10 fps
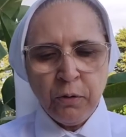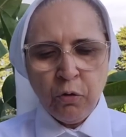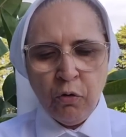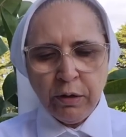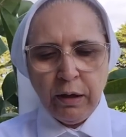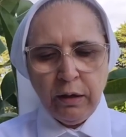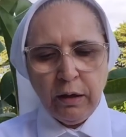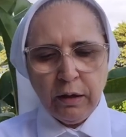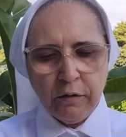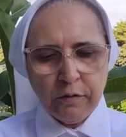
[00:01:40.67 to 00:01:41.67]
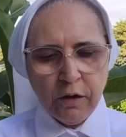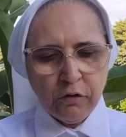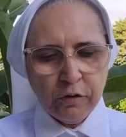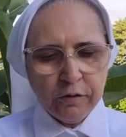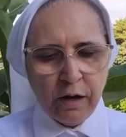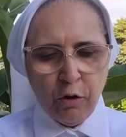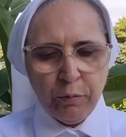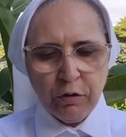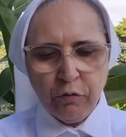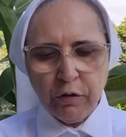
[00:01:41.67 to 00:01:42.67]
com que enriquecestes a
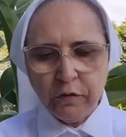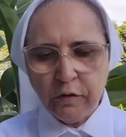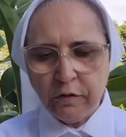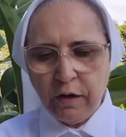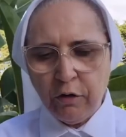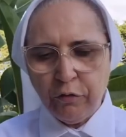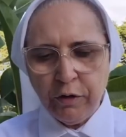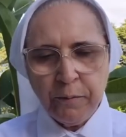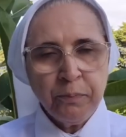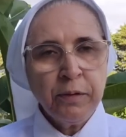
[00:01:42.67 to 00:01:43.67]
alma de vossa serva,